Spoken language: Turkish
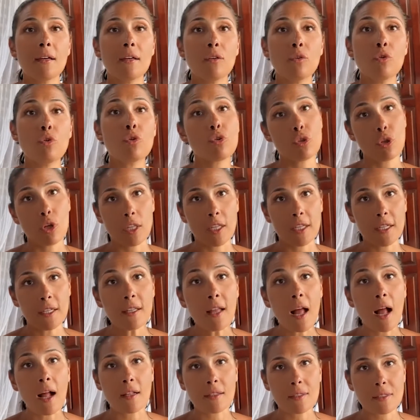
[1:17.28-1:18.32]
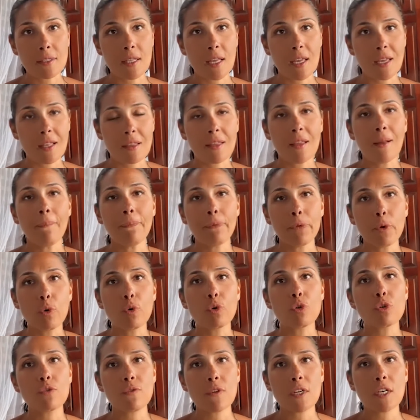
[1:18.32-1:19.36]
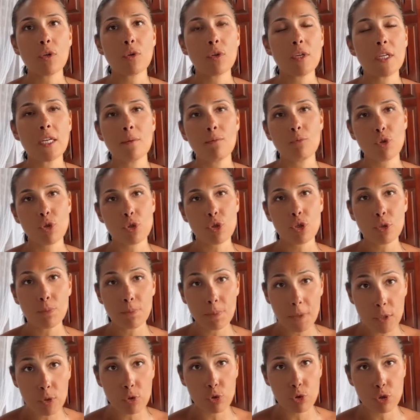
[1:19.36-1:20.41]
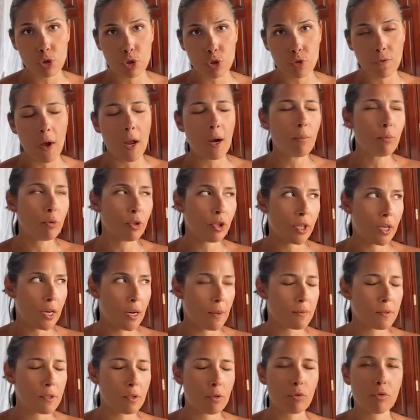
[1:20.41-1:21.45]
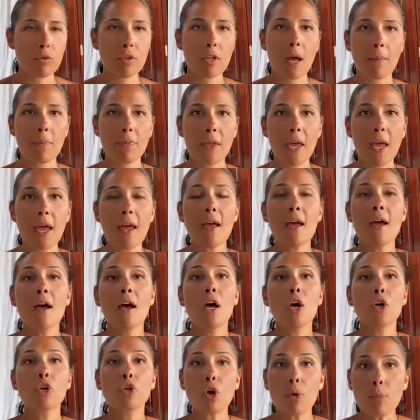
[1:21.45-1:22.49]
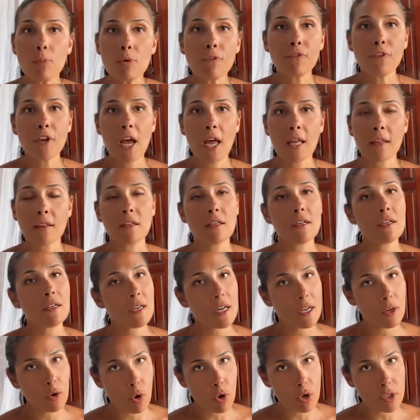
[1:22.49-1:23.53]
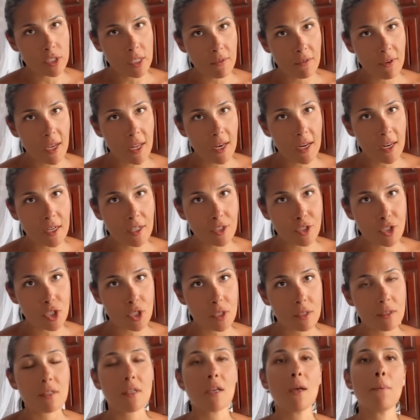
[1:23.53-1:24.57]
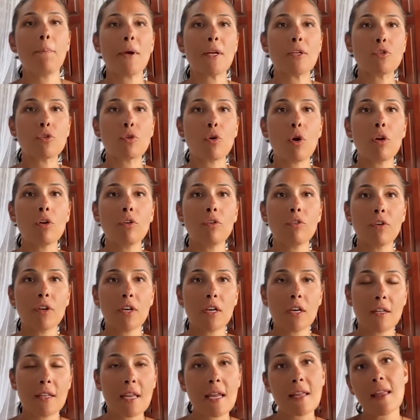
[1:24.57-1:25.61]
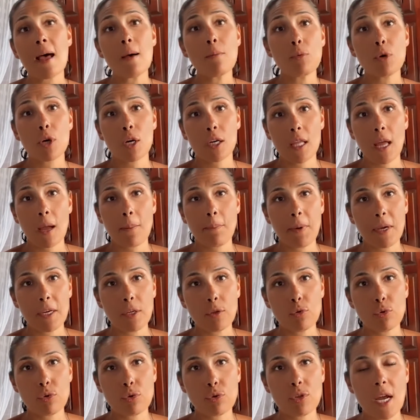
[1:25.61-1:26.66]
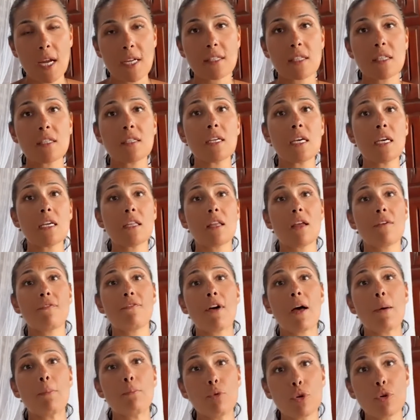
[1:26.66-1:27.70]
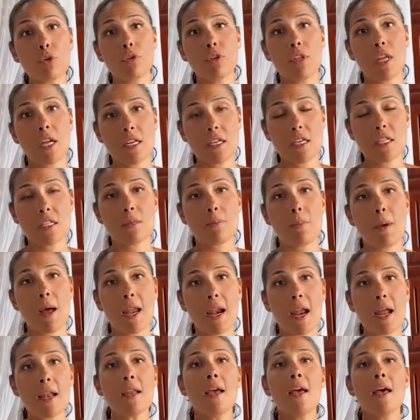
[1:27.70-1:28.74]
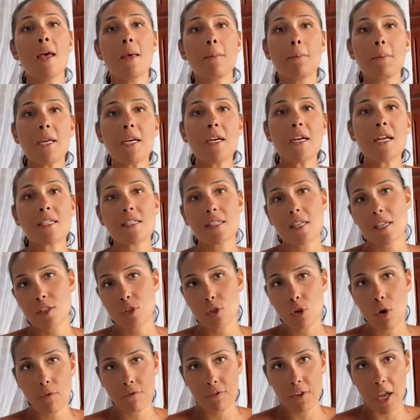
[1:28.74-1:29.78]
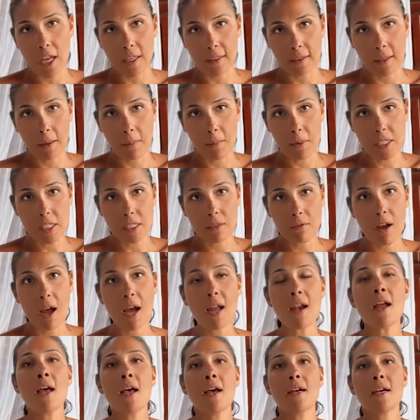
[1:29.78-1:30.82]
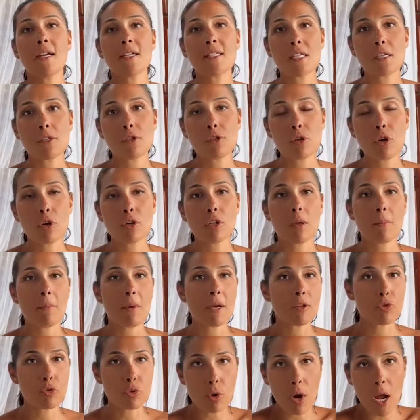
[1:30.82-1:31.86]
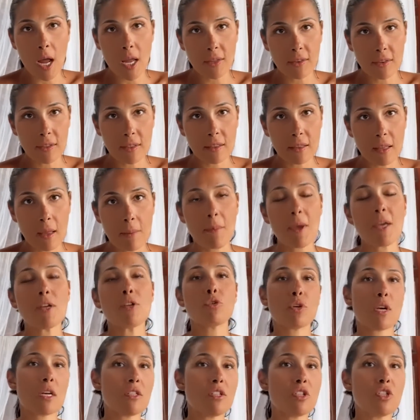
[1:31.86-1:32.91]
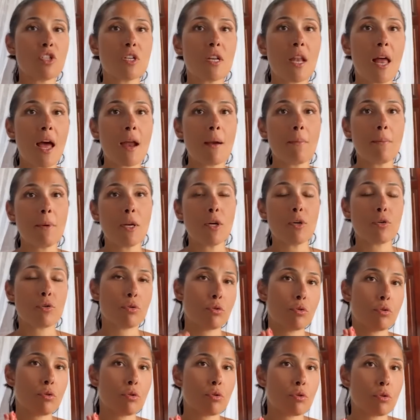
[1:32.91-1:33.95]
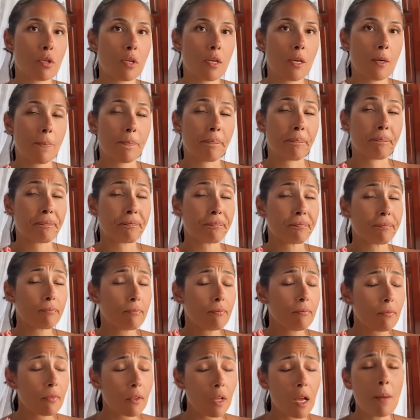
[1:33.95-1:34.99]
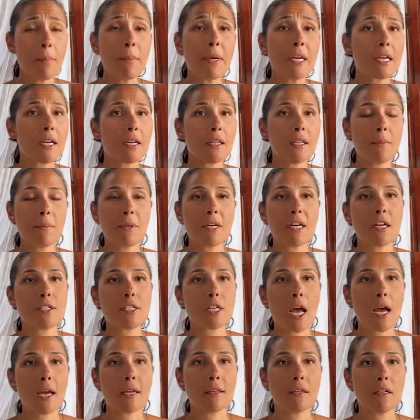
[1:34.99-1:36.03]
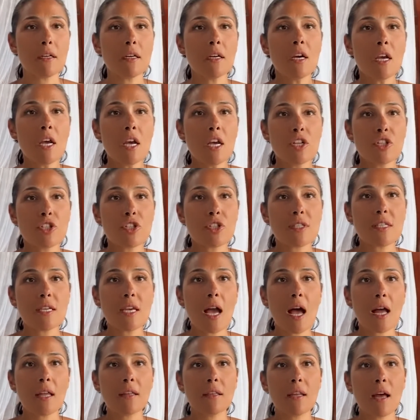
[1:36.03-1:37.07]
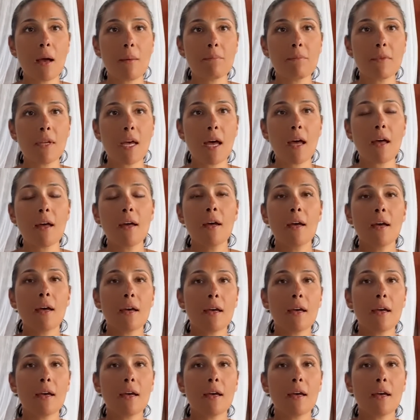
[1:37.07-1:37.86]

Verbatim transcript: 100 doların altına indi. 9,23'lük bir düşüş var. Bunların hepsi gündemde. Kömür fiyatları rekor seviyelere çıktı. Petrol neden bu kadar peki düştü derseniz ilk defa bugünden itibaren bir resesyon fiyatlaması var. Resesyon demek durağanlık demek. Tüketiciler biliyorsunuz Amerika'da birkaç aydır ciddi anlamda